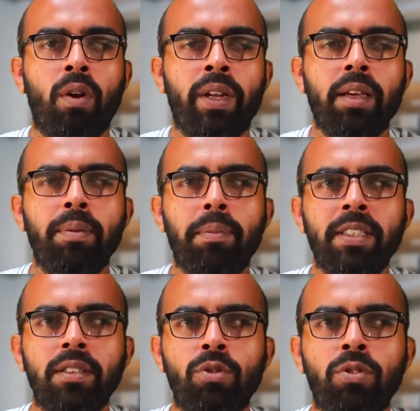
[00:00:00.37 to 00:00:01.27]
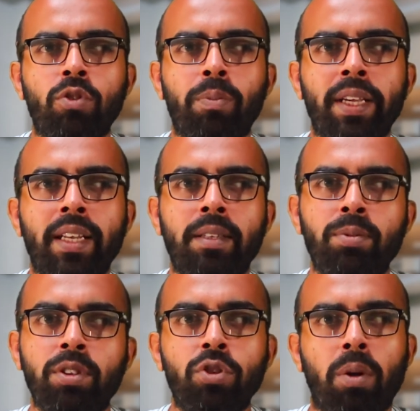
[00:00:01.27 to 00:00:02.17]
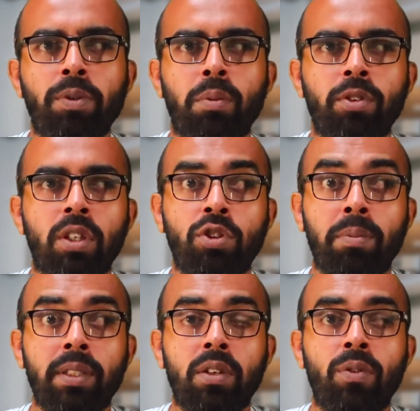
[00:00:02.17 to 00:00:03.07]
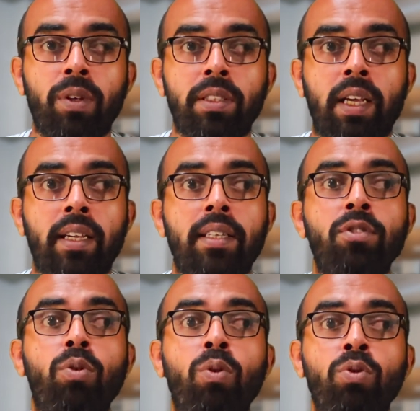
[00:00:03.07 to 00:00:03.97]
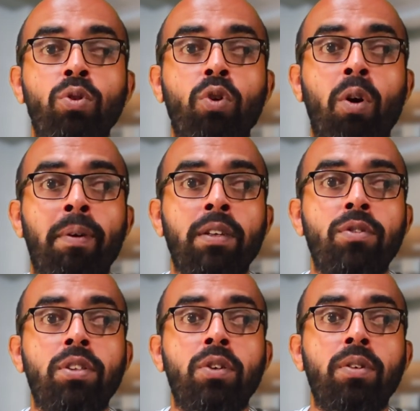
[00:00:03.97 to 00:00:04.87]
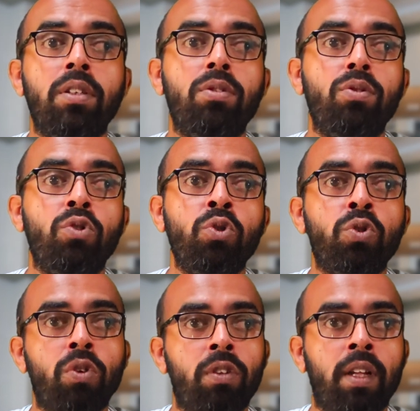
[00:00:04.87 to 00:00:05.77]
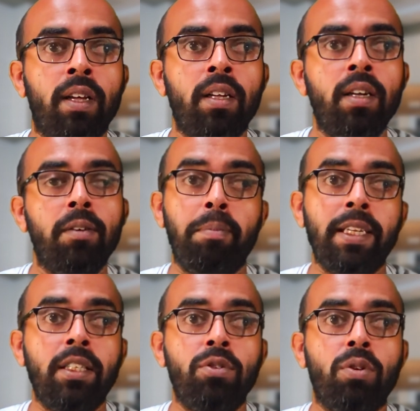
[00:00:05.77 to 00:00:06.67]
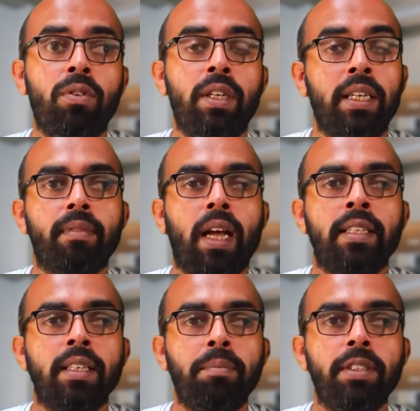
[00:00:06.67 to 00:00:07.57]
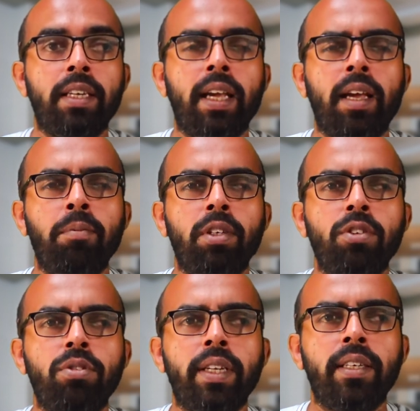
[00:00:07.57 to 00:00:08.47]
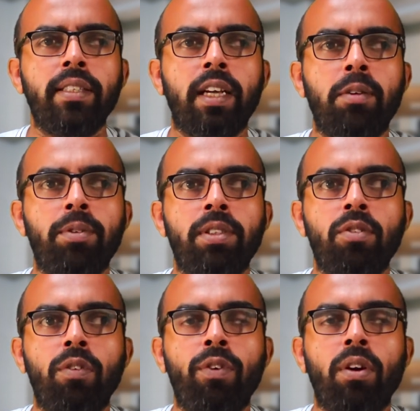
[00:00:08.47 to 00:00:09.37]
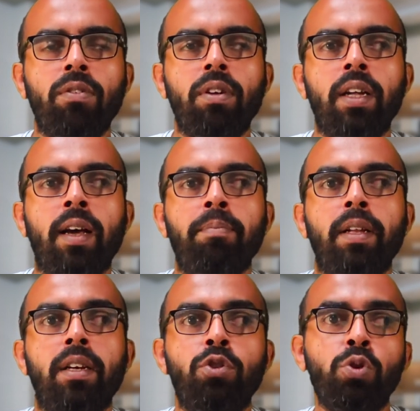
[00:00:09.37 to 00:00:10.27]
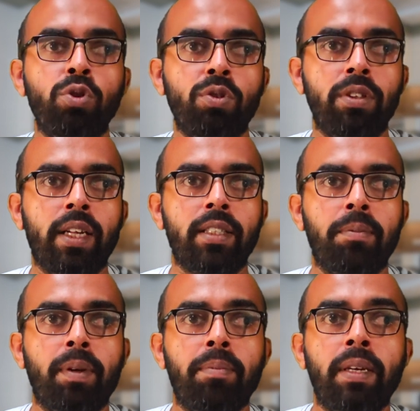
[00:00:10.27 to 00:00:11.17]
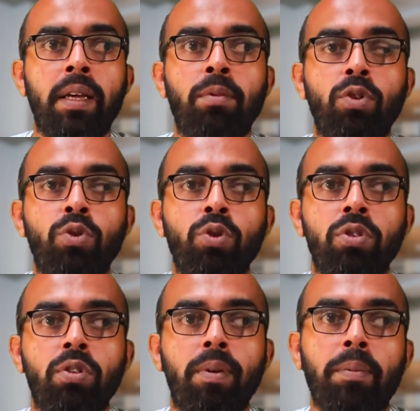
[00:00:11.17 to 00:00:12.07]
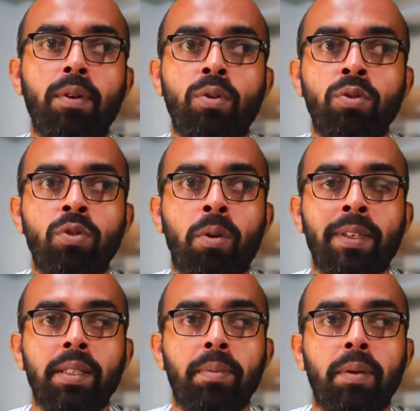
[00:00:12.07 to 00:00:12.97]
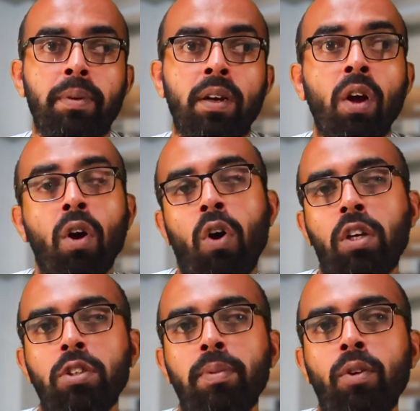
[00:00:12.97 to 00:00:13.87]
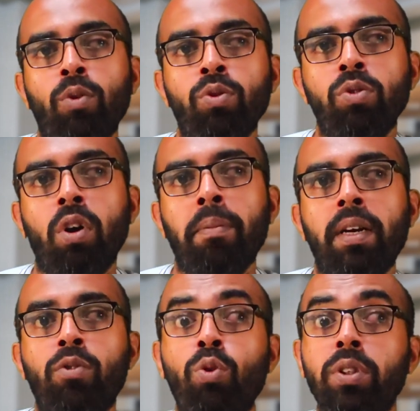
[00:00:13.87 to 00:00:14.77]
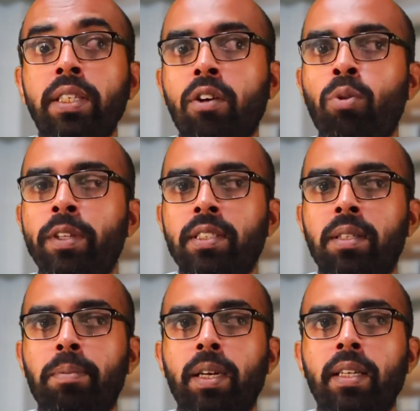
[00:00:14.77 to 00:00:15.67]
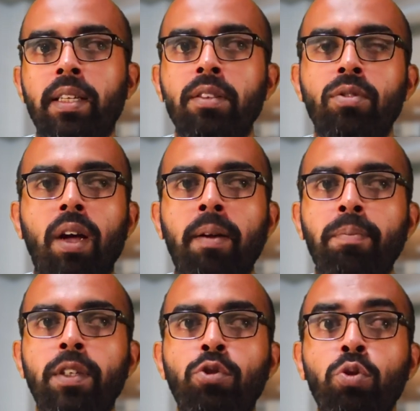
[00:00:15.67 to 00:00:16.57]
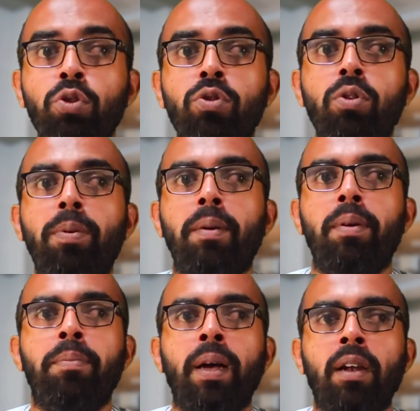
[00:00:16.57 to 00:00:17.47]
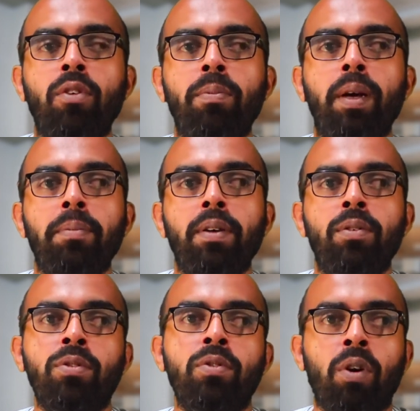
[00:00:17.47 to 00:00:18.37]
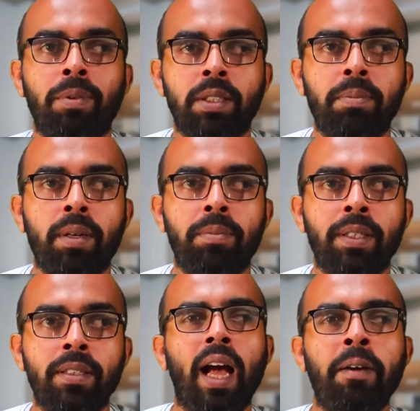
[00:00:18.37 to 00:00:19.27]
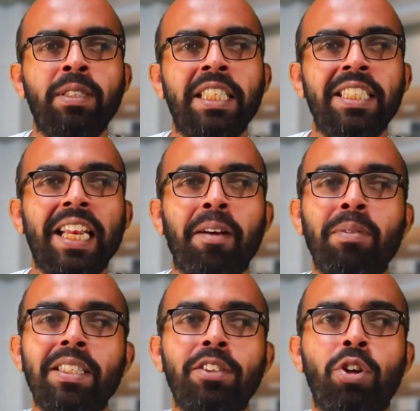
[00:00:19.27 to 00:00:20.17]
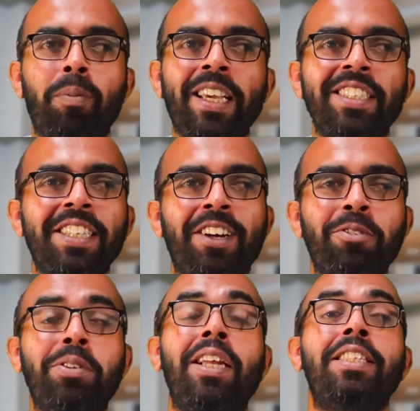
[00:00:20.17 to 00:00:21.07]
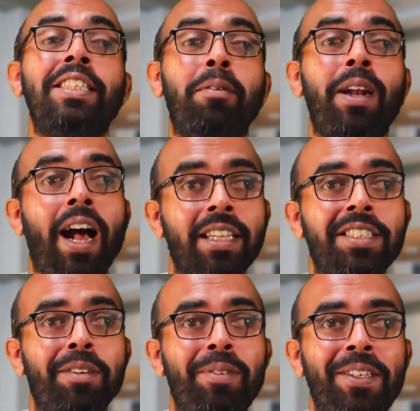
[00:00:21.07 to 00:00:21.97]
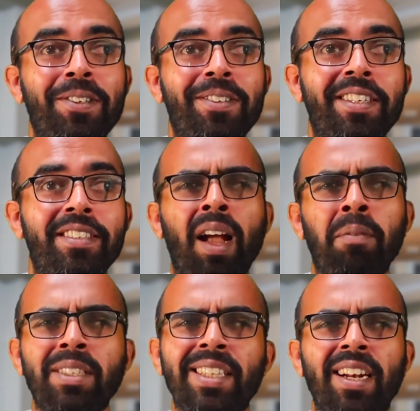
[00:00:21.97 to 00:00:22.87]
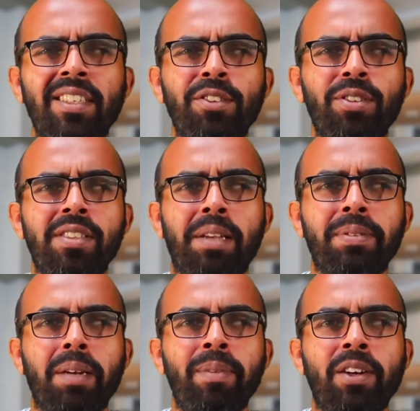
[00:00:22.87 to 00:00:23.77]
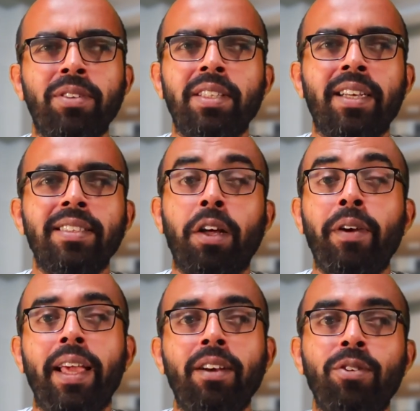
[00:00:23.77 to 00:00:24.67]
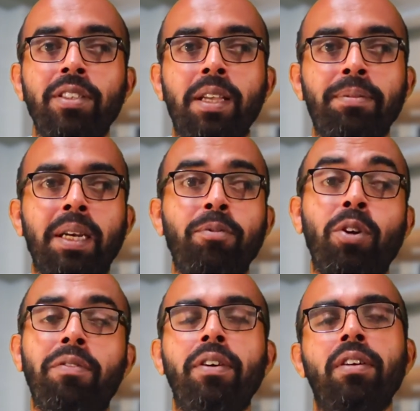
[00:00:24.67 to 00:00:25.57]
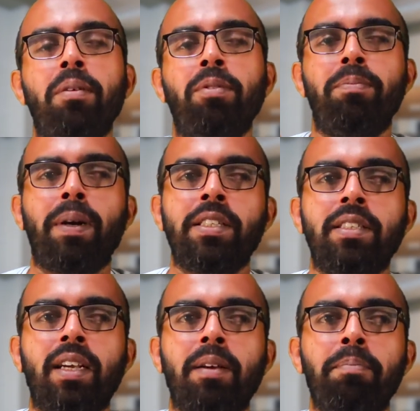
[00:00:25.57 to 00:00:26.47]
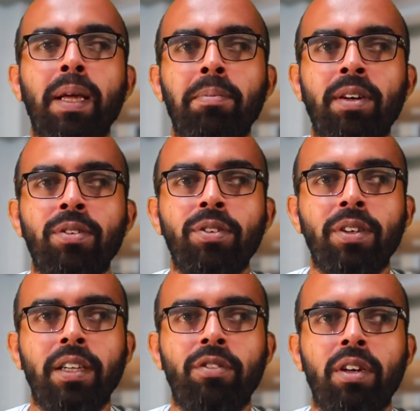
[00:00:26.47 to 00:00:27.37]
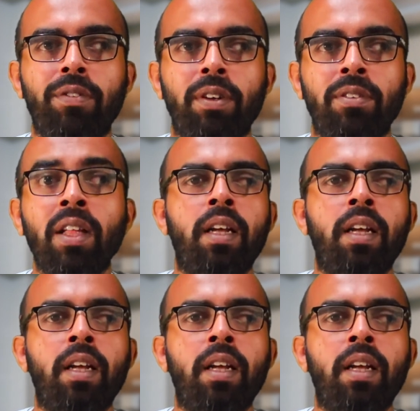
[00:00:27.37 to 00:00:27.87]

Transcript: অনেকেই ভাবেন যে ওজন কমে গেলেই বুঝি সব সমস্যার সমাধান হয়ে যায় কিন্তু ওজন কমানোর চেয়েও কিন্তু সুস্থতা বেশি জরুরি আজকে আপনাদেরকে এমন কিছু টেকনিক দেখাবো যেগুলো ফলো করলে আপনারা সুস্থ থাকতে পারবেন এবং সুস্থভাবে ওজন কমাতে পারবেন হয়তোবা ওজন কমার গতিটা কমে যেতে পারে কিন্তু আপনি সুস্থভাবে ভালোভাবে ওজন কমাতে পারবেন আমি শিশির আপনাদের সবাইকে স্বাগত জানাচ্ছি আমার আজকের ভিডিওতে আমার চ্যানেলটি যদি সাবস্ক্রাইব না করে থাকেন তাহলে এক্ষুনি সাবস্ক্রাইব করে ফেলুন এবং পাশে থাকা বেল বাটনটিও ক্লিক করে ফেলুন